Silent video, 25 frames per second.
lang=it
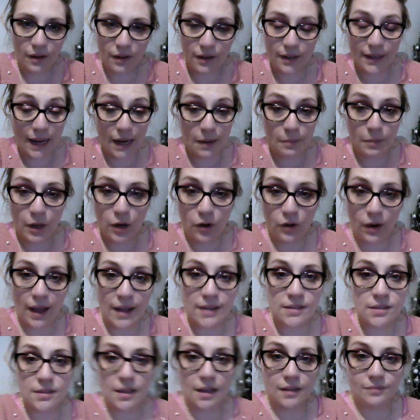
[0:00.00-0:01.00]
L'albero
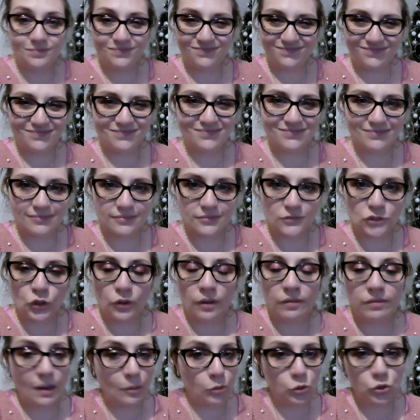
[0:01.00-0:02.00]
resta.
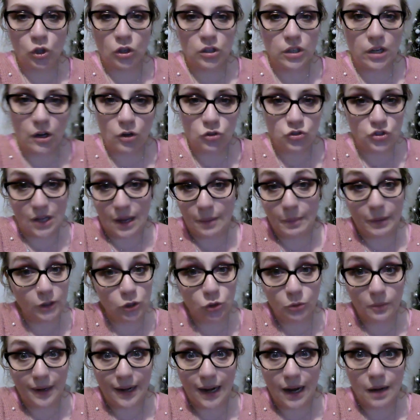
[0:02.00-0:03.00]
Dovevamo toglierlo
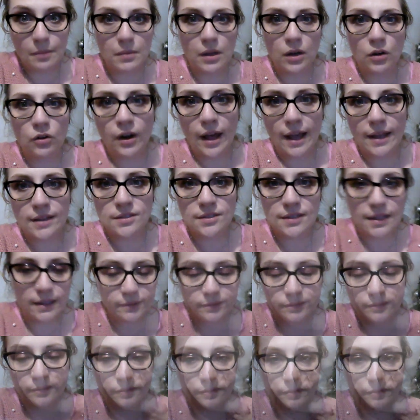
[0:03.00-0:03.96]
sabato, ma l'albero resta.